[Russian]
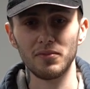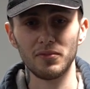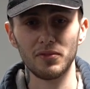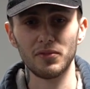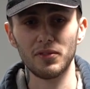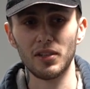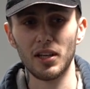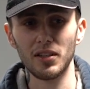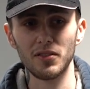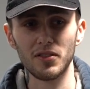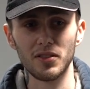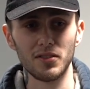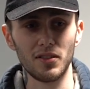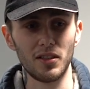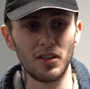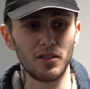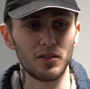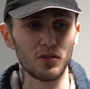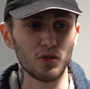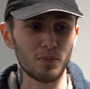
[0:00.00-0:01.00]
В трейдерство
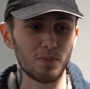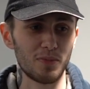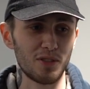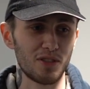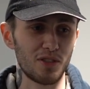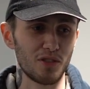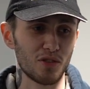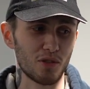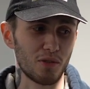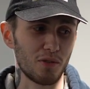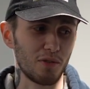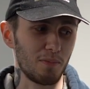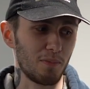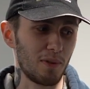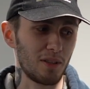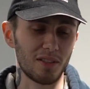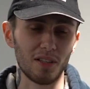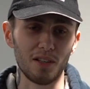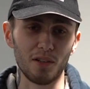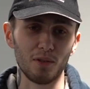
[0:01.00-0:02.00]
я уже почти что
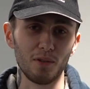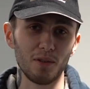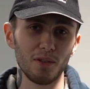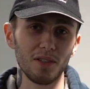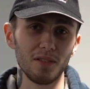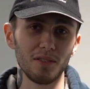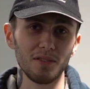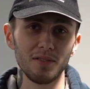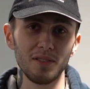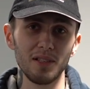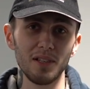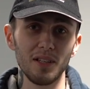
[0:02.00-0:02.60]
полтора года.